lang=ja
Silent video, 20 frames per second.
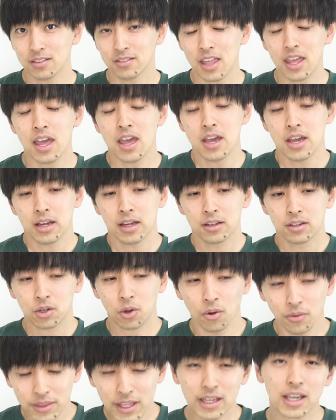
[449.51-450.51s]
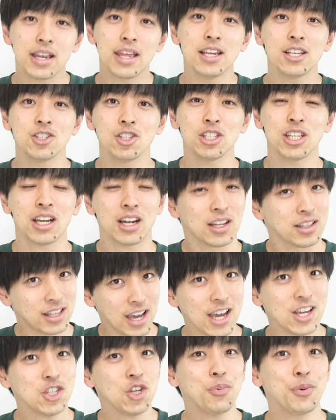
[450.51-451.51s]
で、こんだけ練習したから
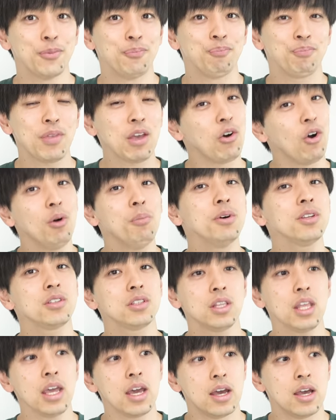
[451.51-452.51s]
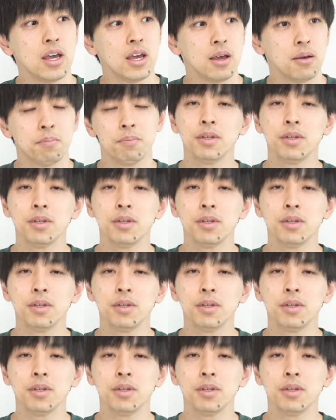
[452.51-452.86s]
大丈夫って思って